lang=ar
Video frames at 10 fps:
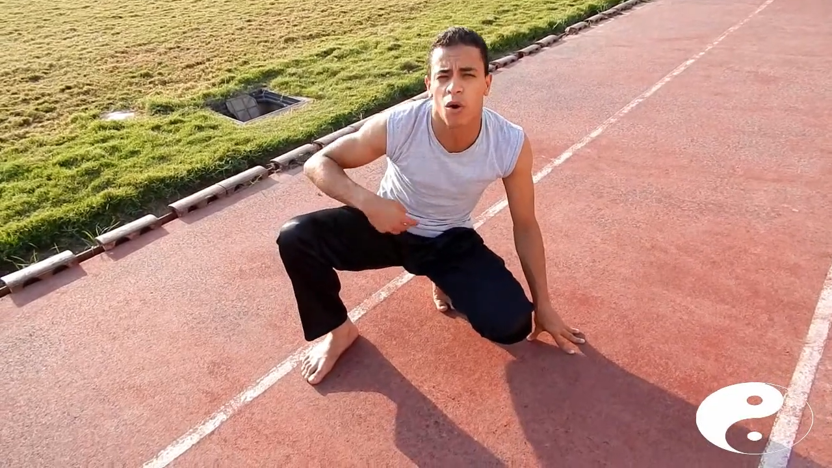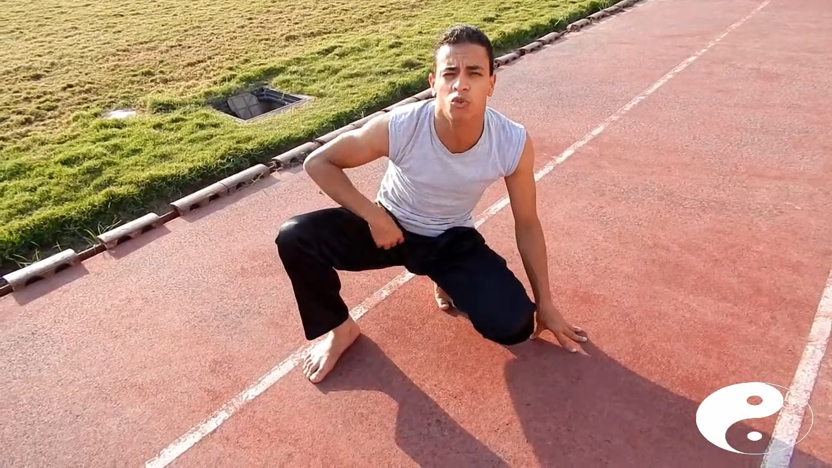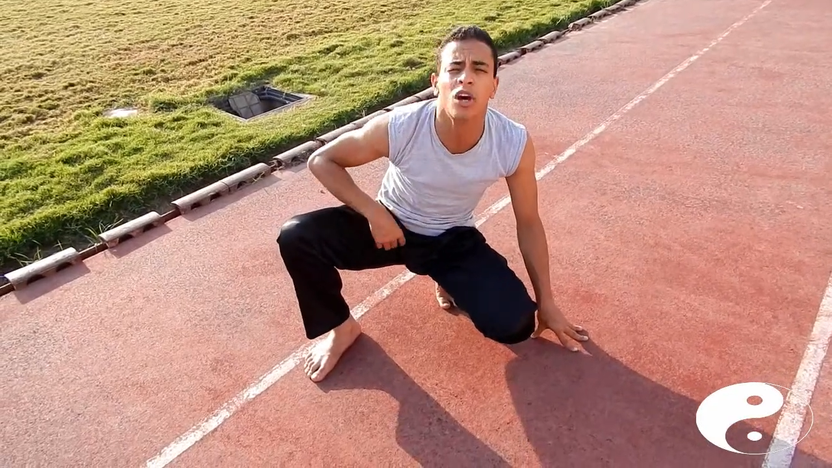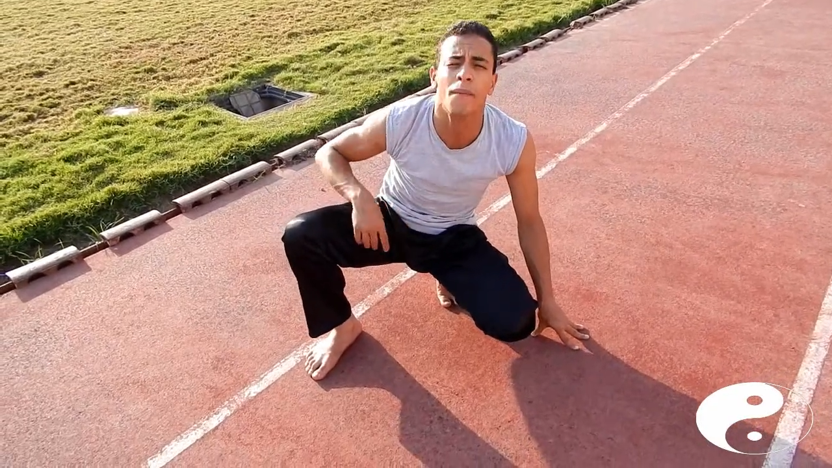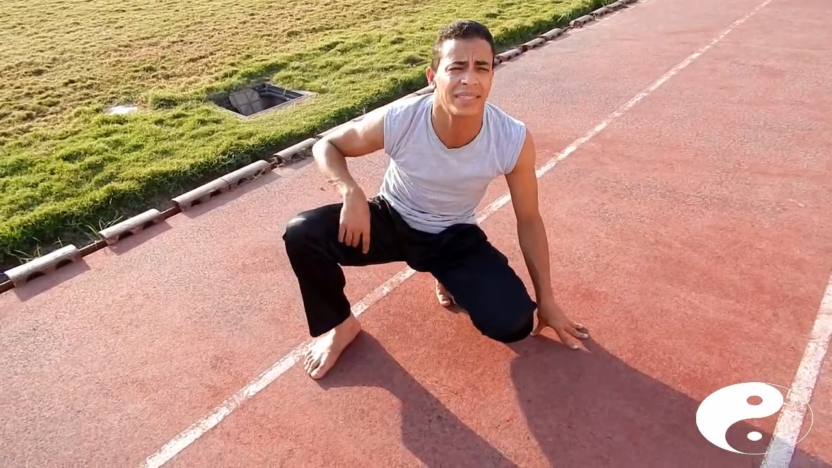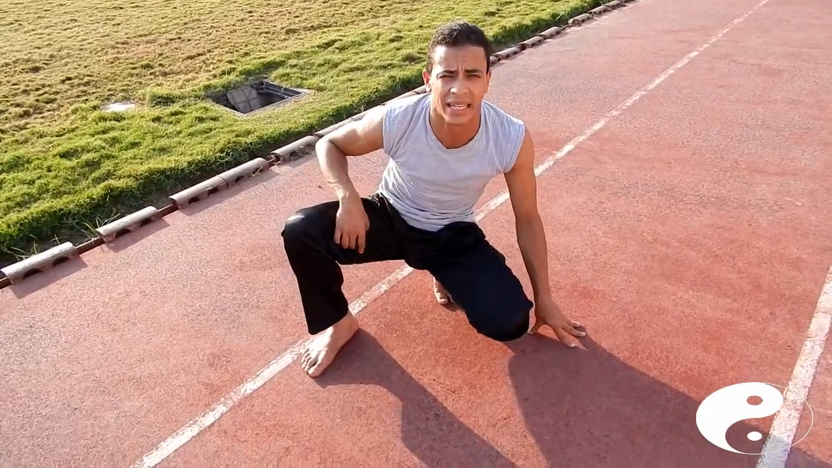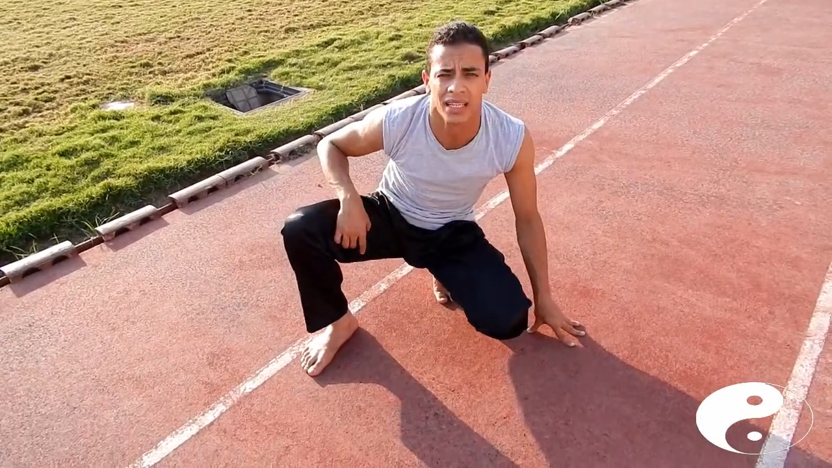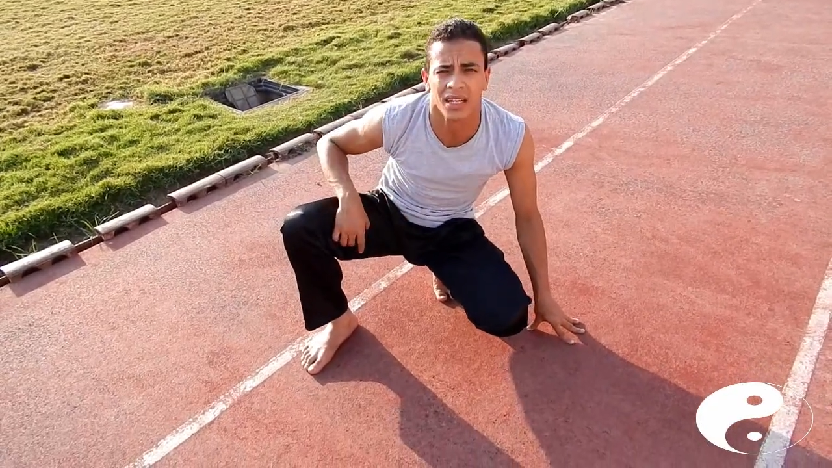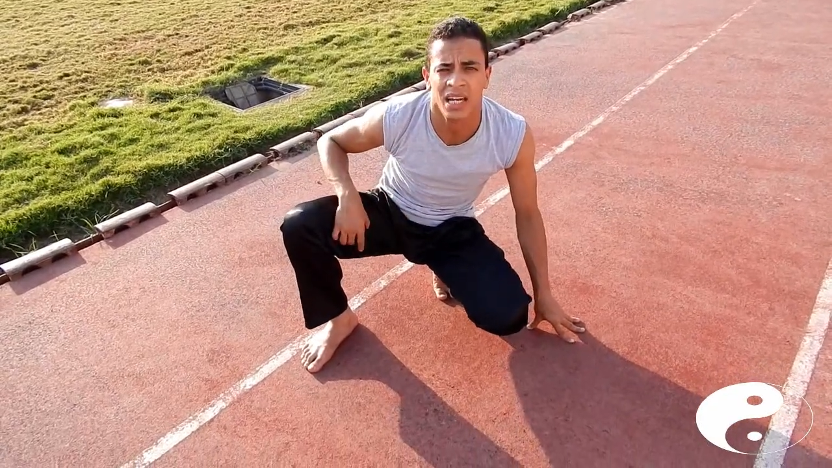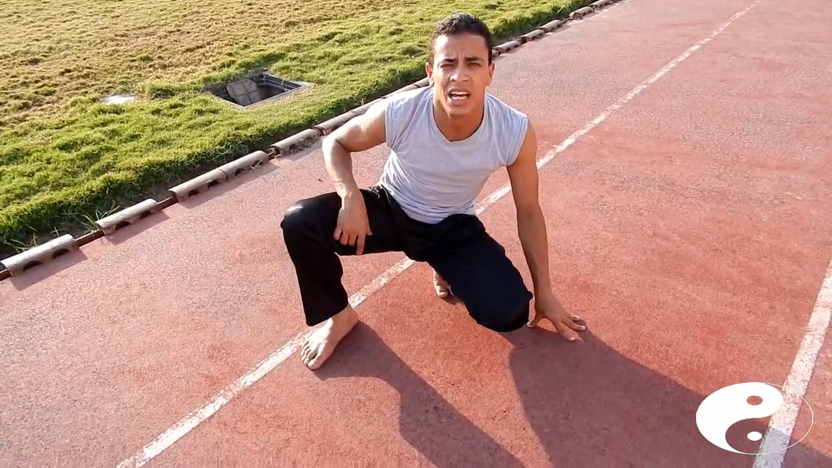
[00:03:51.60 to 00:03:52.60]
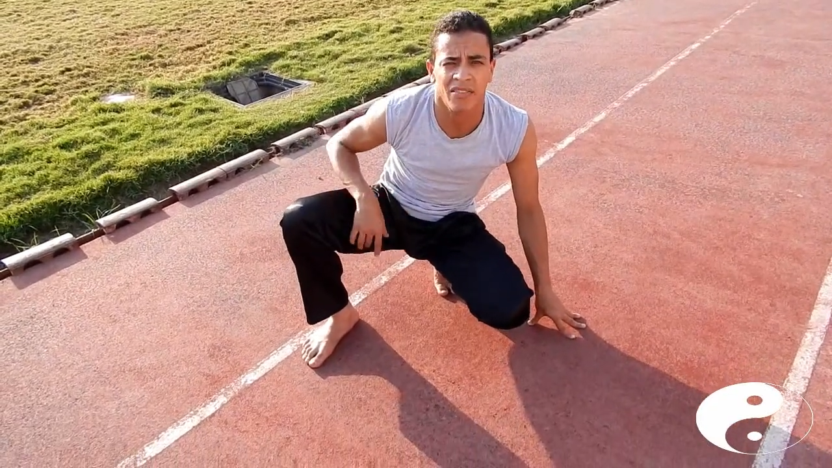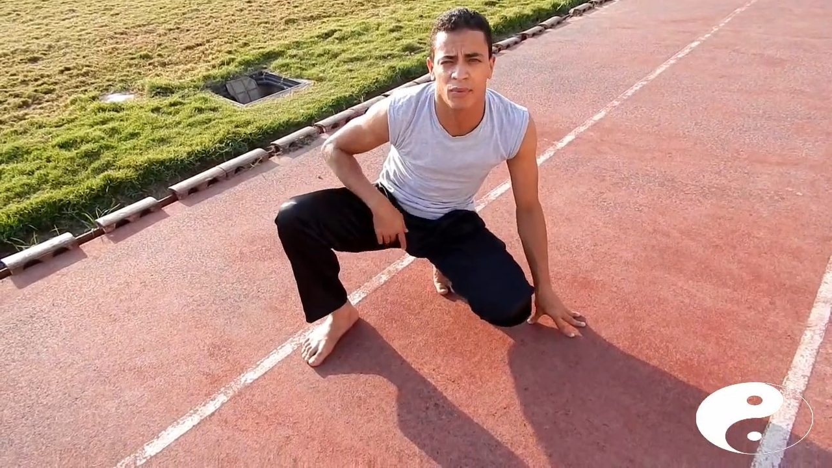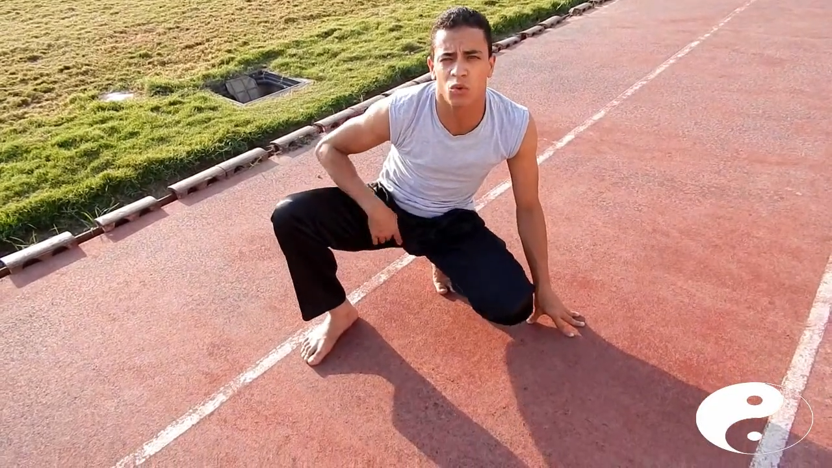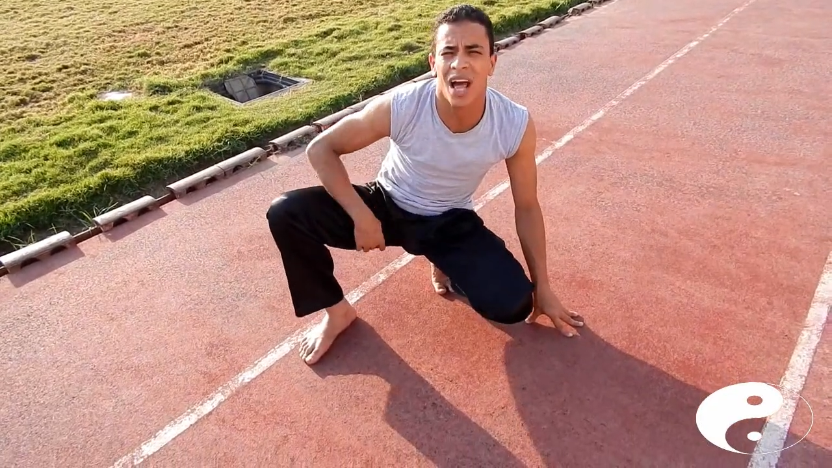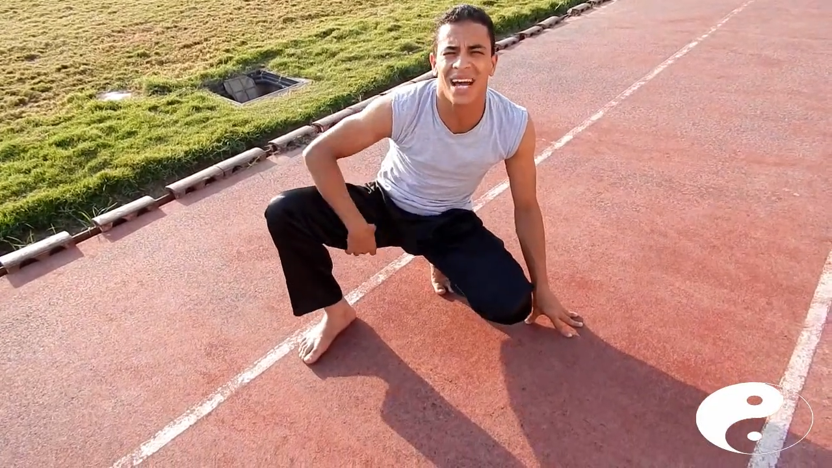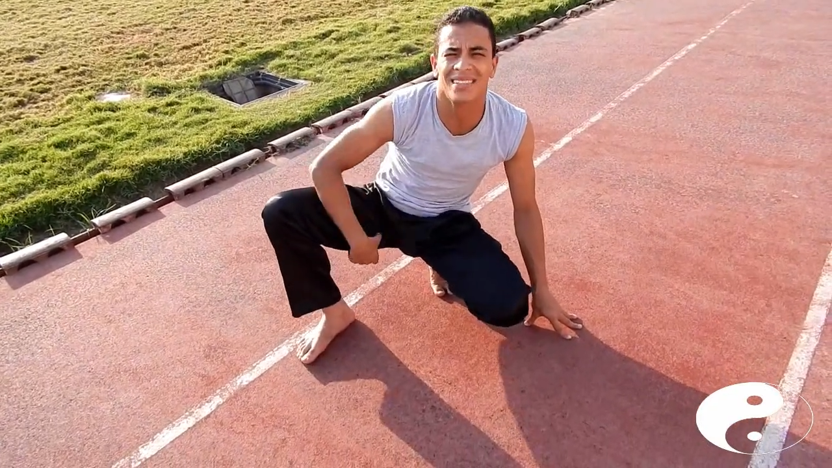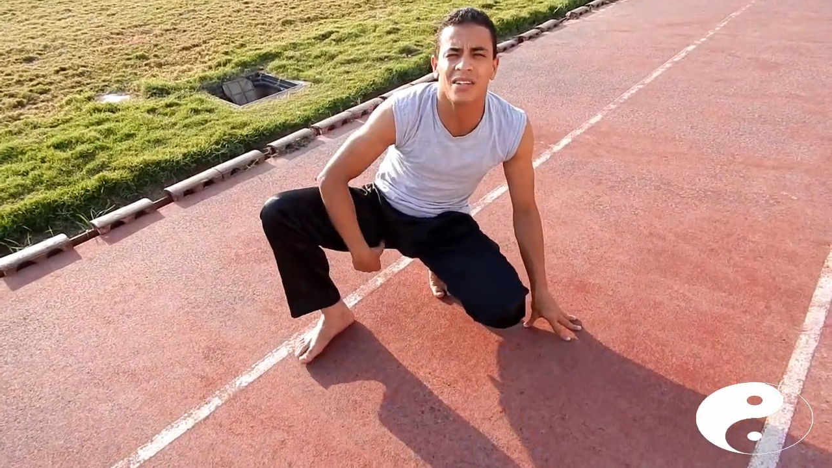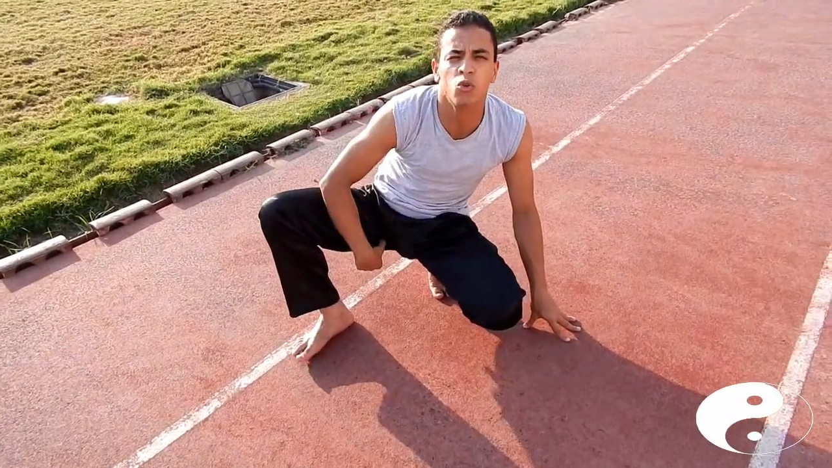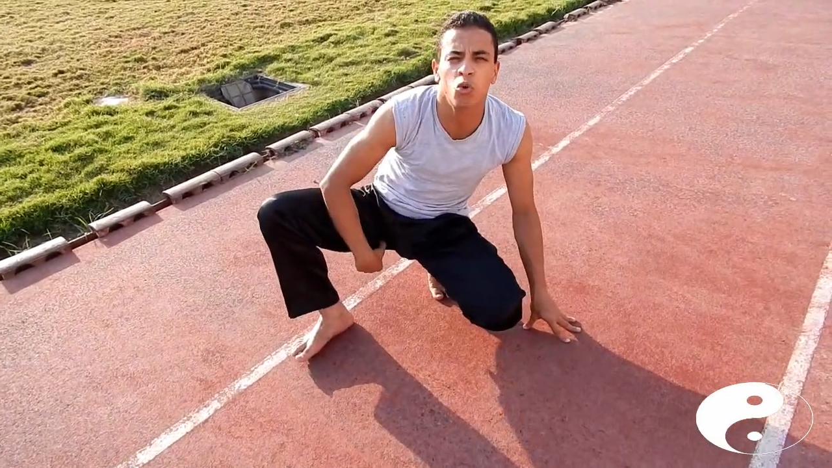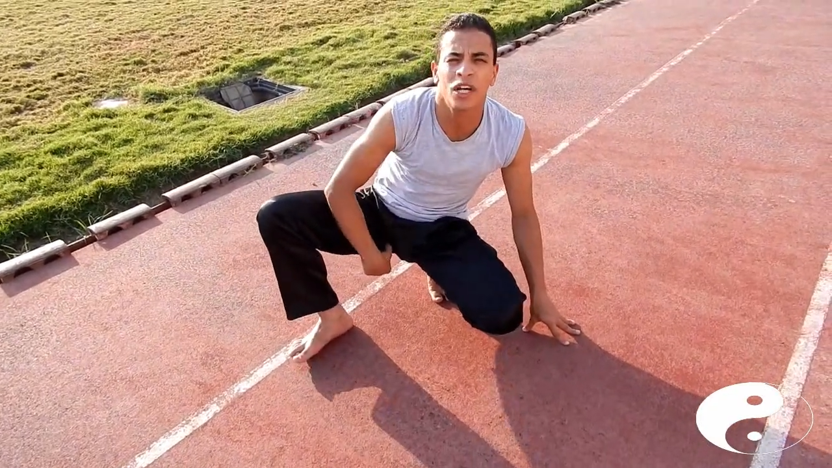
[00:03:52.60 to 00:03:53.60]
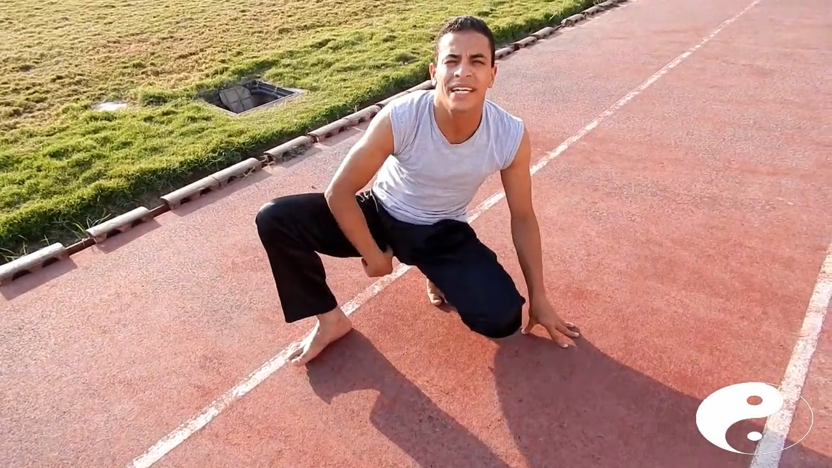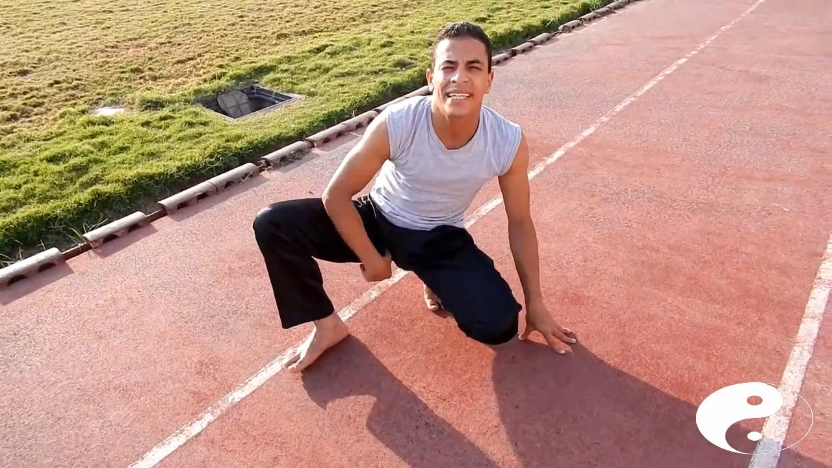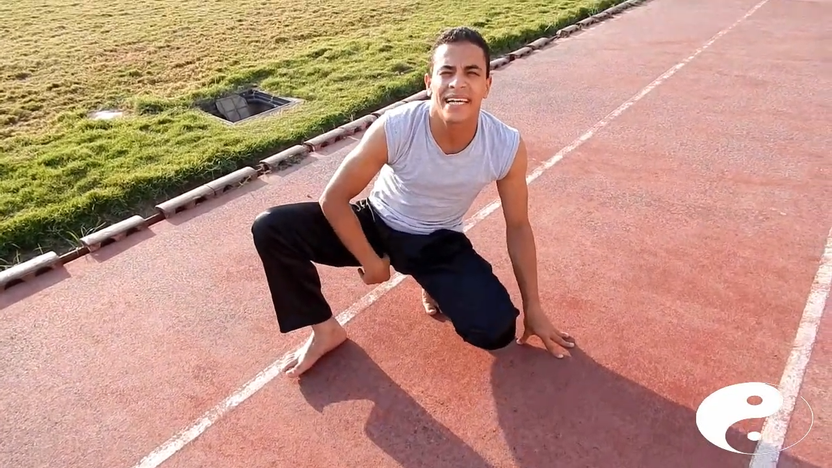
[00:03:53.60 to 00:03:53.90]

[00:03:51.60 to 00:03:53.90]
يا رب الاوتار بتاعتك فبنقول حصل له